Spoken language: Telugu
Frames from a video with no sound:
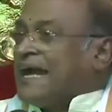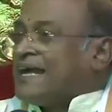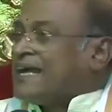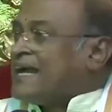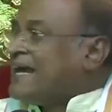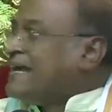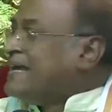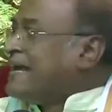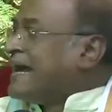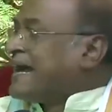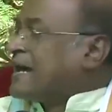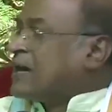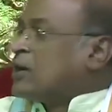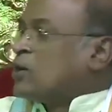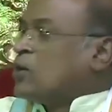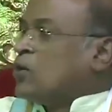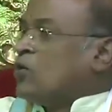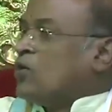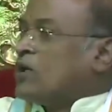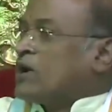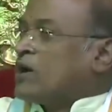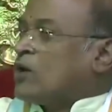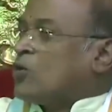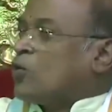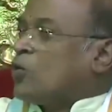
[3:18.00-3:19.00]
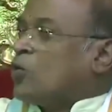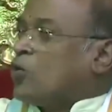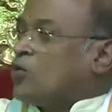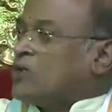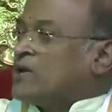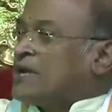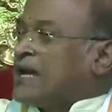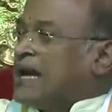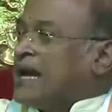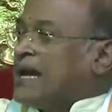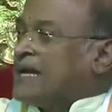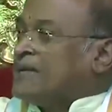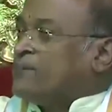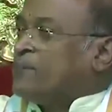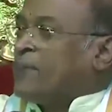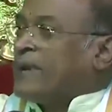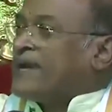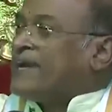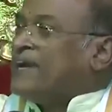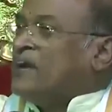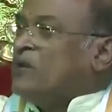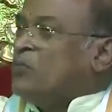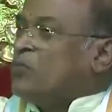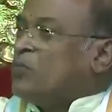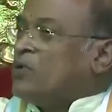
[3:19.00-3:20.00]
అయినా ఎక్కడో ఒక కుండ
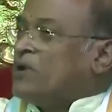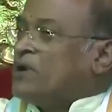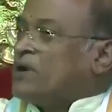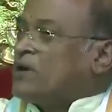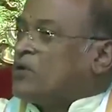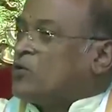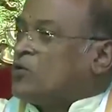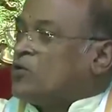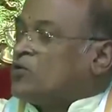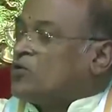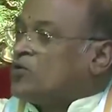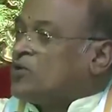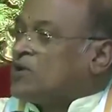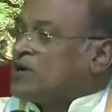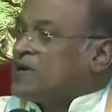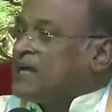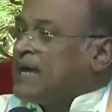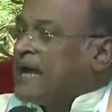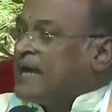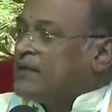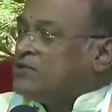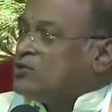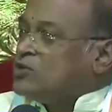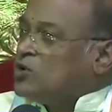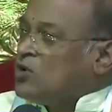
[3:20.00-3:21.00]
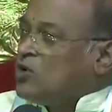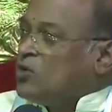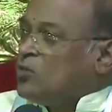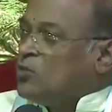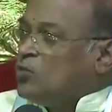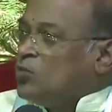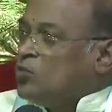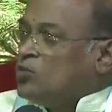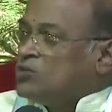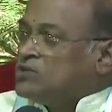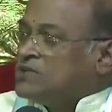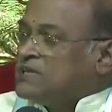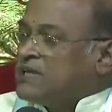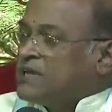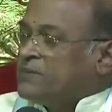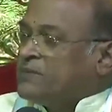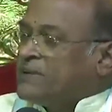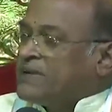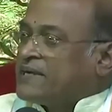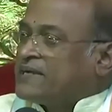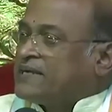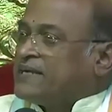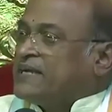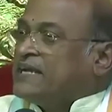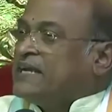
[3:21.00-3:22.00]
పగిలిపోయిన కుండ ఉంటే అందులో మూతి
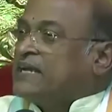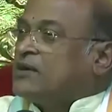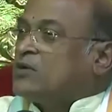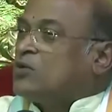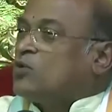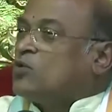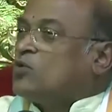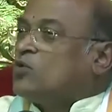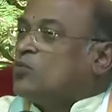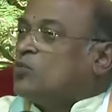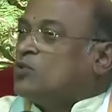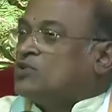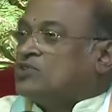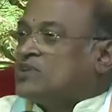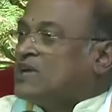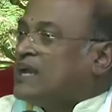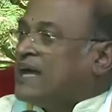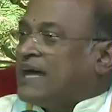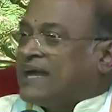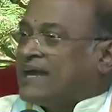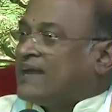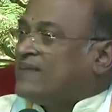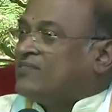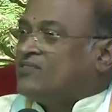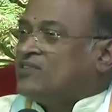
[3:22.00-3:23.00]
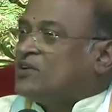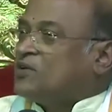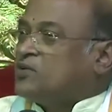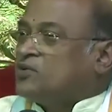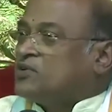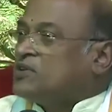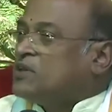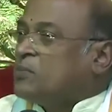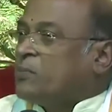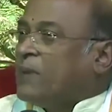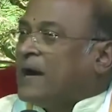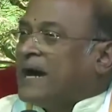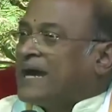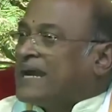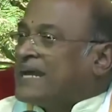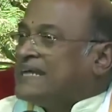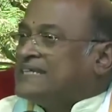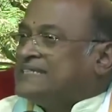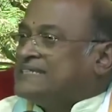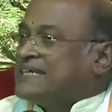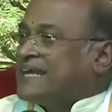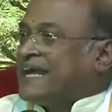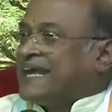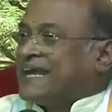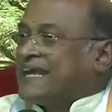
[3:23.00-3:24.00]
పెట్టి రెండు ముద్దలు అన్నం తింటుంది
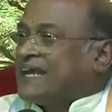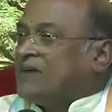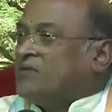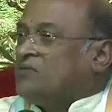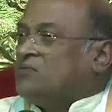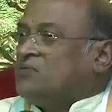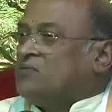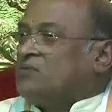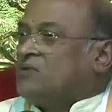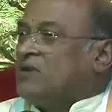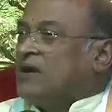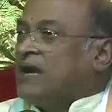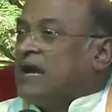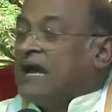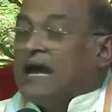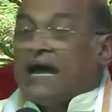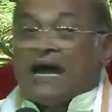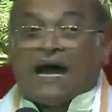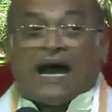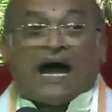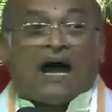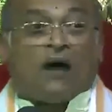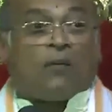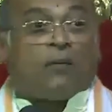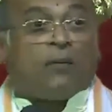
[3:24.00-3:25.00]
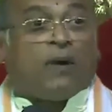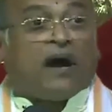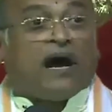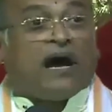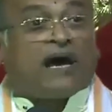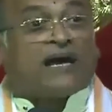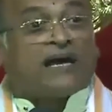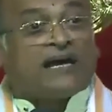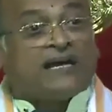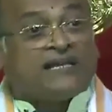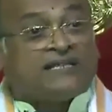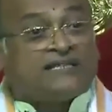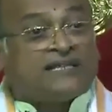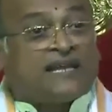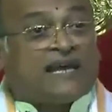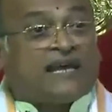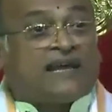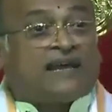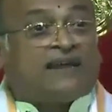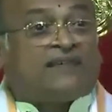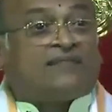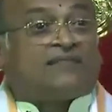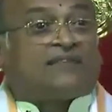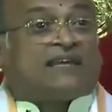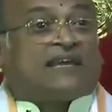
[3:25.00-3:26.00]
పారేసిన అన్నం ఆ పారేసిన
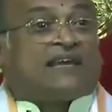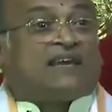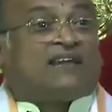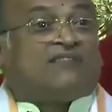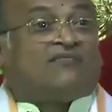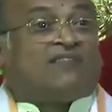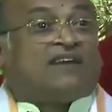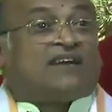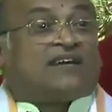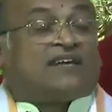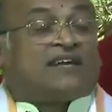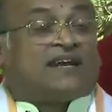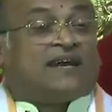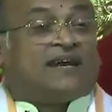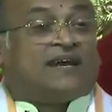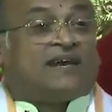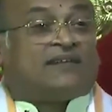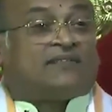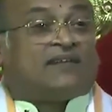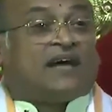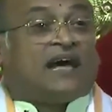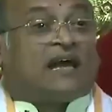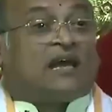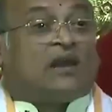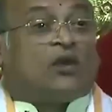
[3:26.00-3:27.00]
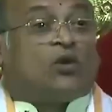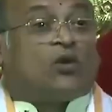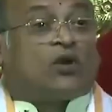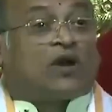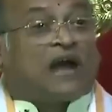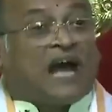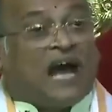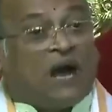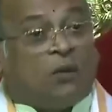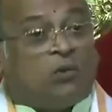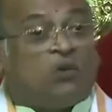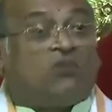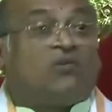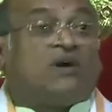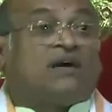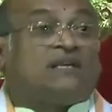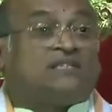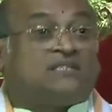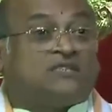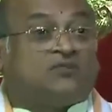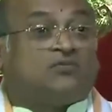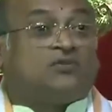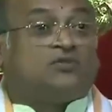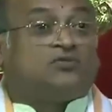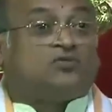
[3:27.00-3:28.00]
అన్నం తిన్న వెంటనే దానిలో
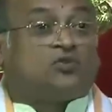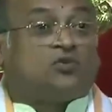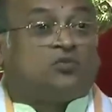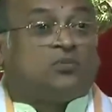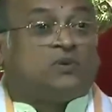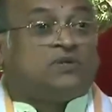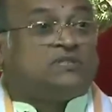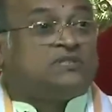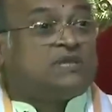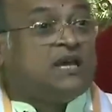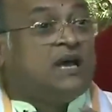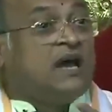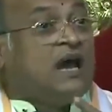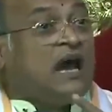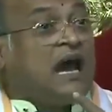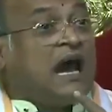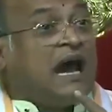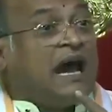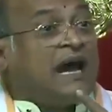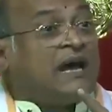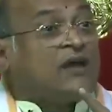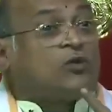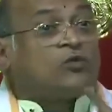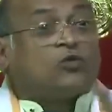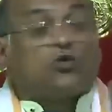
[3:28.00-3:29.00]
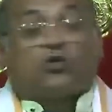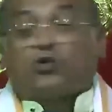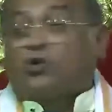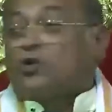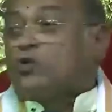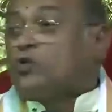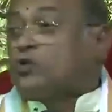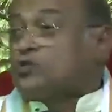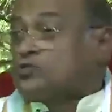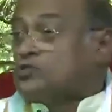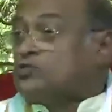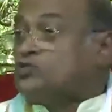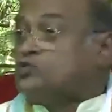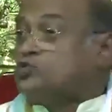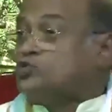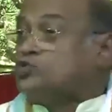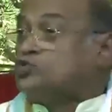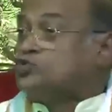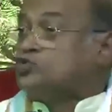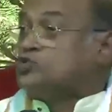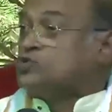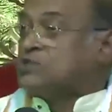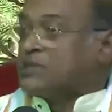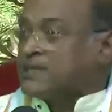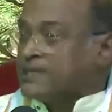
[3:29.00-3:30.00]
కామవాంచి విజృంభించి ఆడకుక్క కోసం
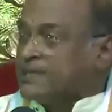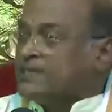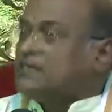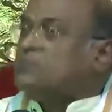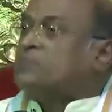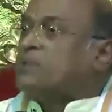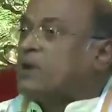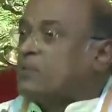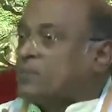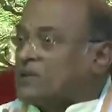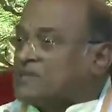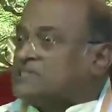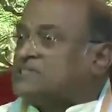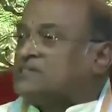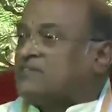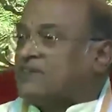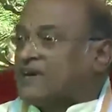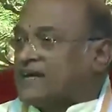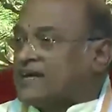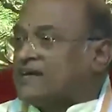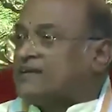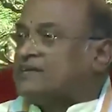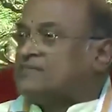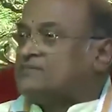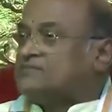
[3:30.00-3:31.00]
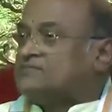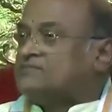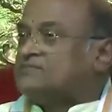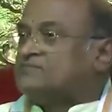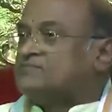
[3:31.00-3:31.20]
చూస్తుందట ఇది ప్రపంచం అండి